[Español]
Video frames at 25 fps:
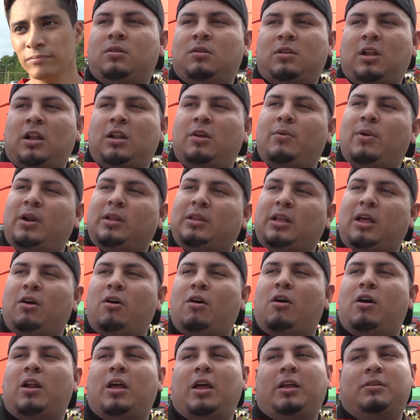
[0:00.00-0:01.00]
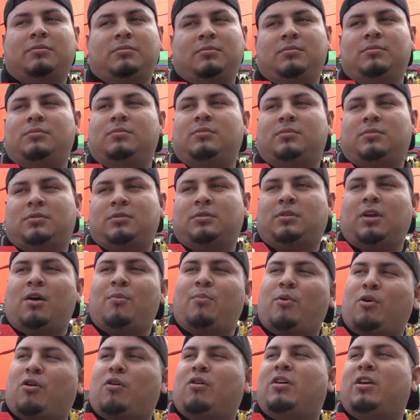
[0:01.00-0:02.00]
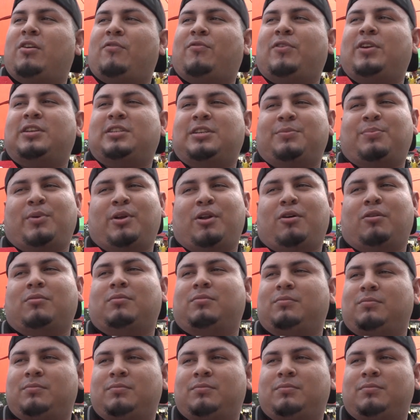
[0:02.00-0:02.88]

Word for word: La Libertadores, está un poco difícil, pero